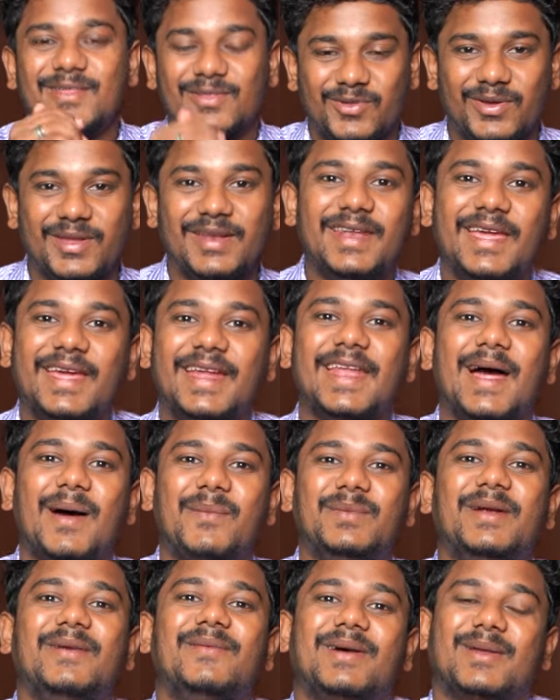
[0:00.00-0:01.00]
ஸோ இன்றைக்கி என்ன
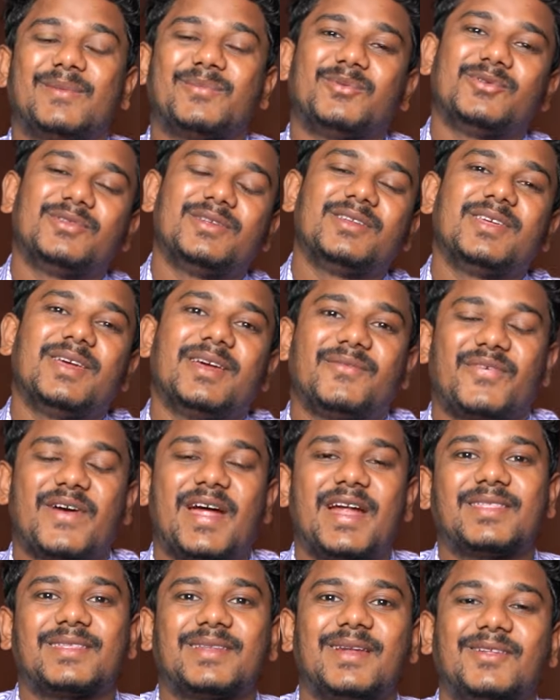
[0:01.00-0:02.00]
அப்டேட் வரப்போகுதுன்னு என்
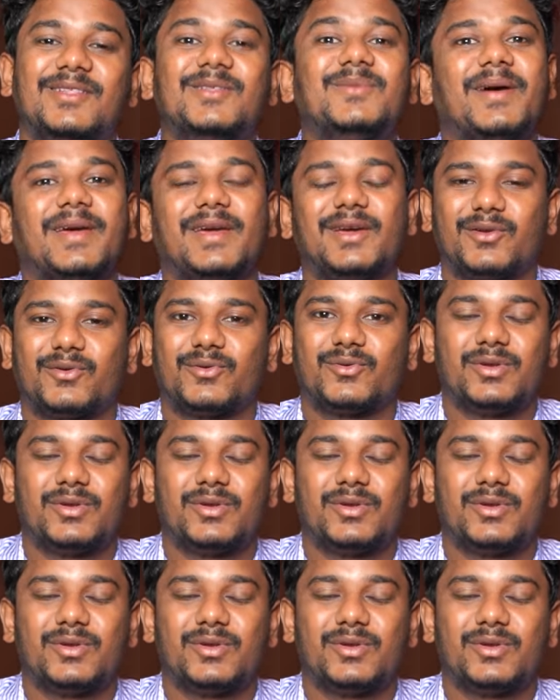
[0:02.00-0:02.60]
ஃபேன்ஸ்லாம் வந்து பயங்கர